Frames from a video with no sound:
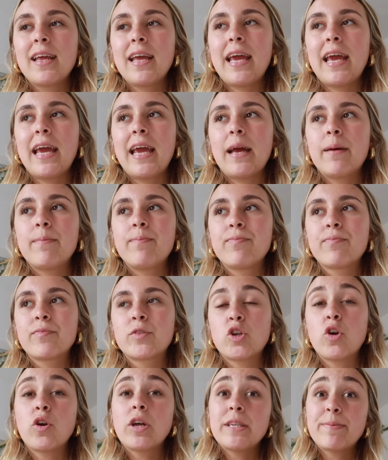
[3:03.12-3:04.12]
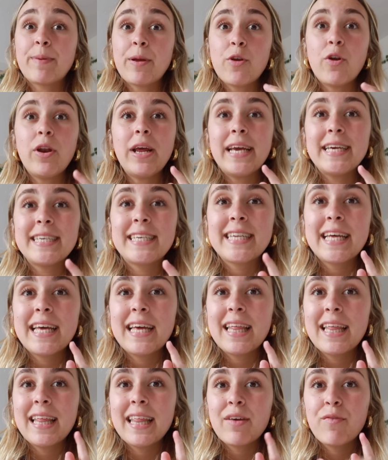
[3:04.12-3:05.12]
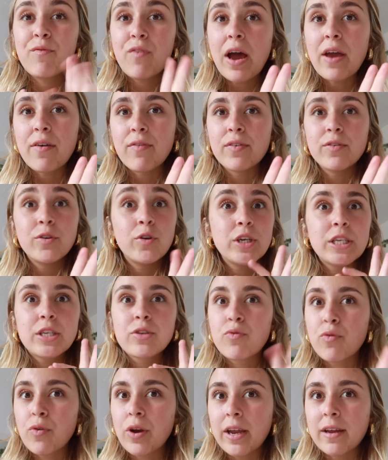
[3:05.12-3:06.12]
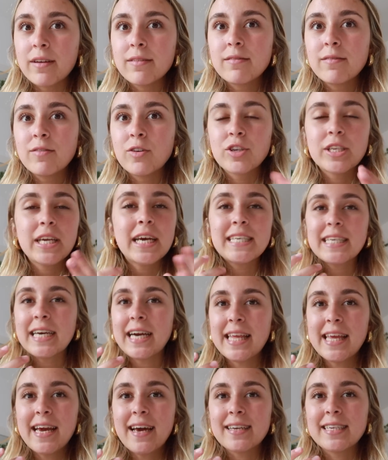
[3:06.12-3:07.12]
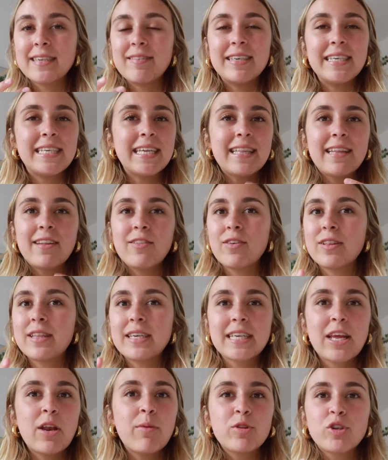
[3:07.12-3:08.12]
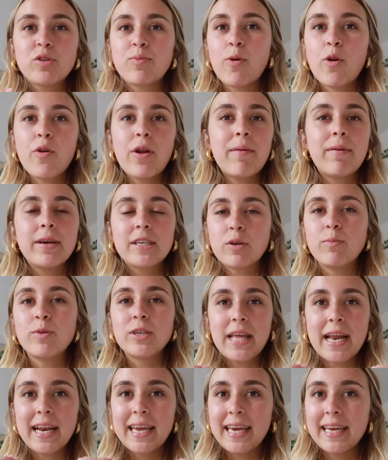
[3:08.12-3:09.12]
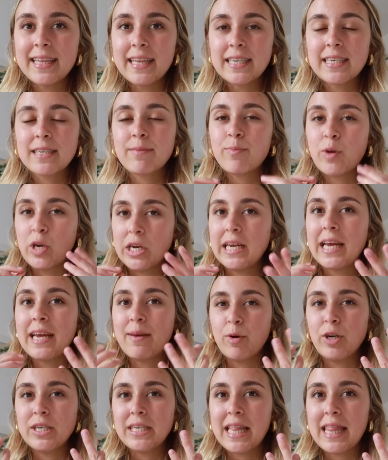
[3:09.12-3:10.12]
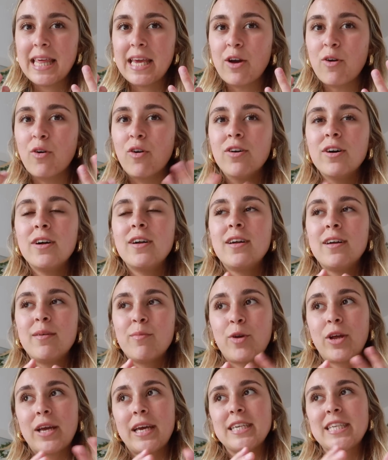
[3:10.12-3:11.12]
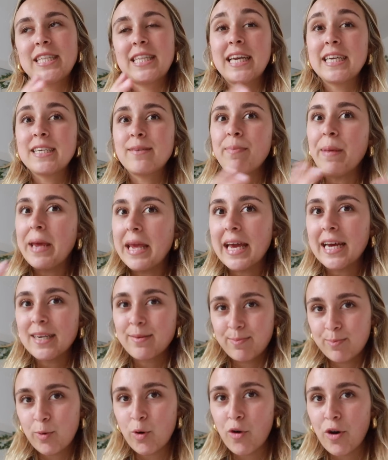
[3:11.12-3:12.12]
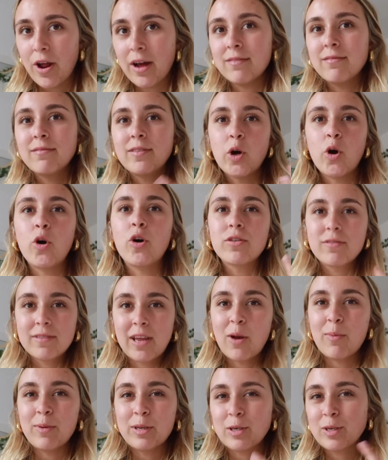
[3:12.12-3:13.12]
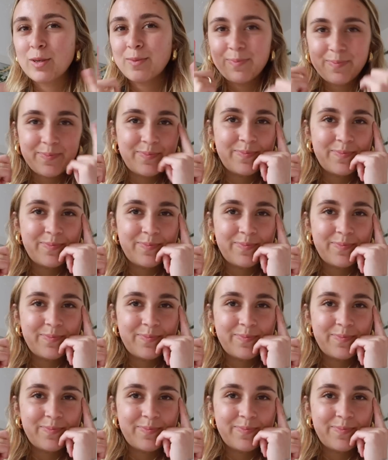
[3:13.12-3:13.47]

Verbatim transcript: Em, solo que en español es 5, no es 3, No os dejéis engañar, si vais andando a 3 km por hora es como estar quietas, hay que ponerse a 5, porque es 3 millas por hora, no kilómetros.